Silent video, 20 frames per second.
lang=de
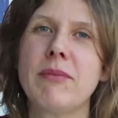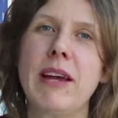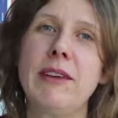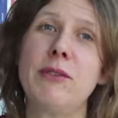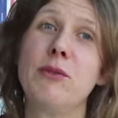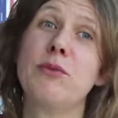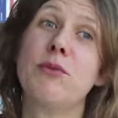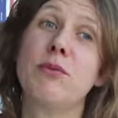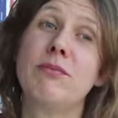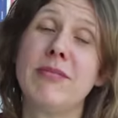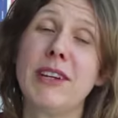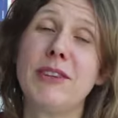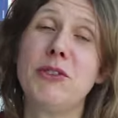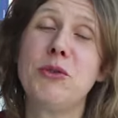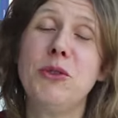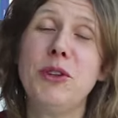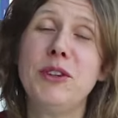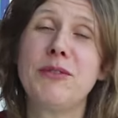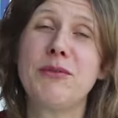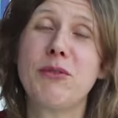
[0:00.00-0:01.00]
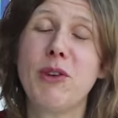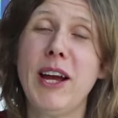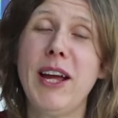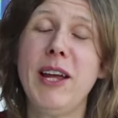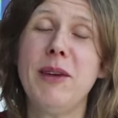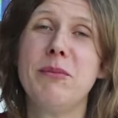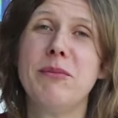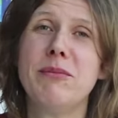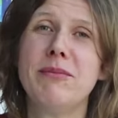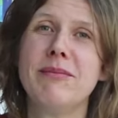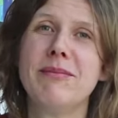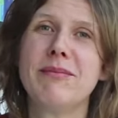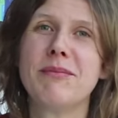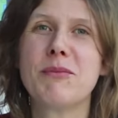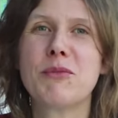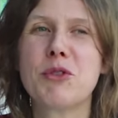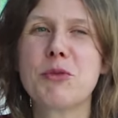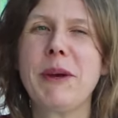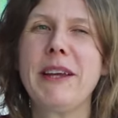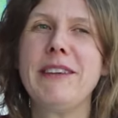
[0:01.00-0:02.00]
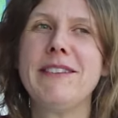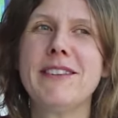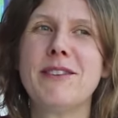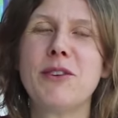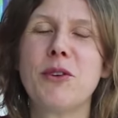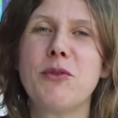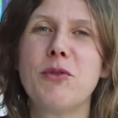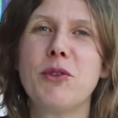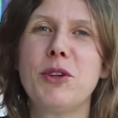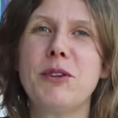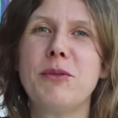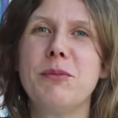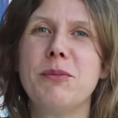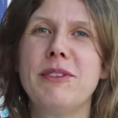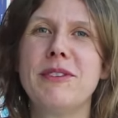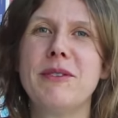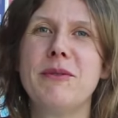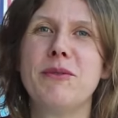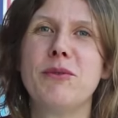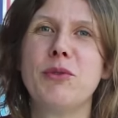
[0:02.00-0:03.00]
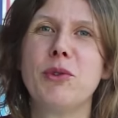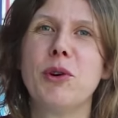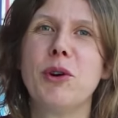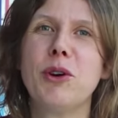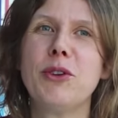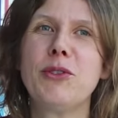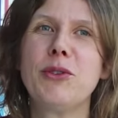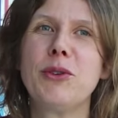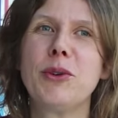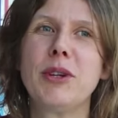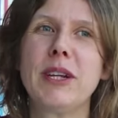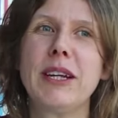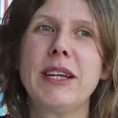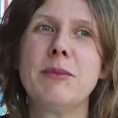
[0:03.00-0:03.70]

also natürlich vor allem spreche ich jetzt auch wirklich ein bisschen für Rostock,